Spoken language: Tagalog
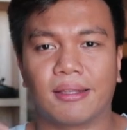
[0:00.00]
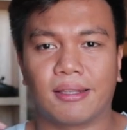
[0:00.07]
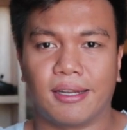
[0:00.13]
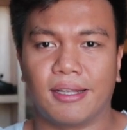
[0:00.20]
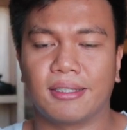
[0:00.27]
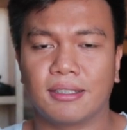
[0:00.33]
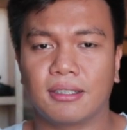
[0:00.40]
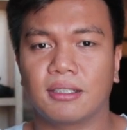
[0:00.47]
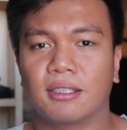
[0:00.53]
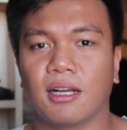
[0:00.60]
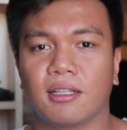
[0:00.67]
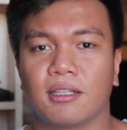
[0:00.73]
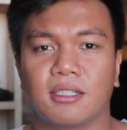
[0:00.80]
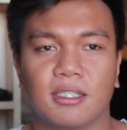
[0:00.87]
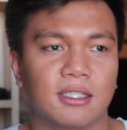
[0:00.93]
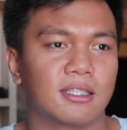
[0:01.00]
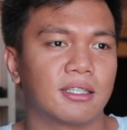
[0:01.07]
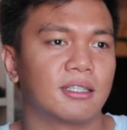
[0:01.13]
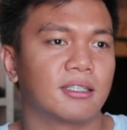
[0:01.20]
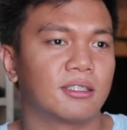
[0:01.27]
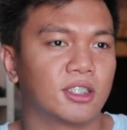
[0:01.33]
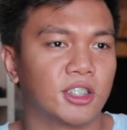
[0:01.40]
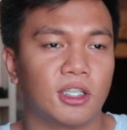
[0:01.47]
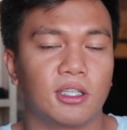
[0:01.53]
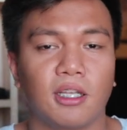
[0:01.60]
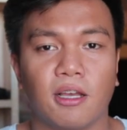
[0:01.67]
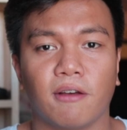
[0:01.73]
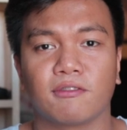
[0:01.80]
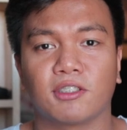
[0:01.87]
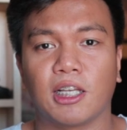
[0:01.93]
Treat college as a
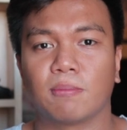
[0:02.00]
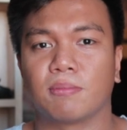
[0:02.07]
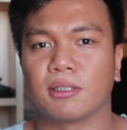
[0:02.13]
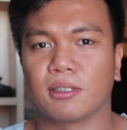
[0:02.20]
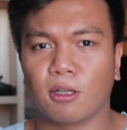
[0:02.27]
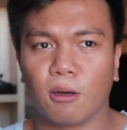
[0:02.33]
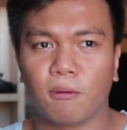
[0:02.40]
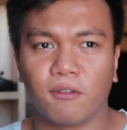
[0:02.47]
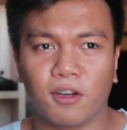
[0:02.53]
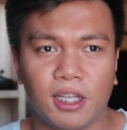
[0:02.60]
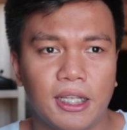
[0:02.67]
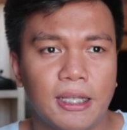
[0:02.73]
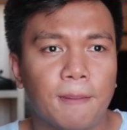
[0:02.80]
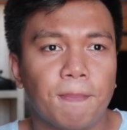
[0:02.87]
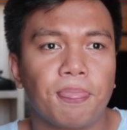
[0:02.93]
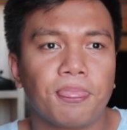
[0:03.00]
journey of self-discovery.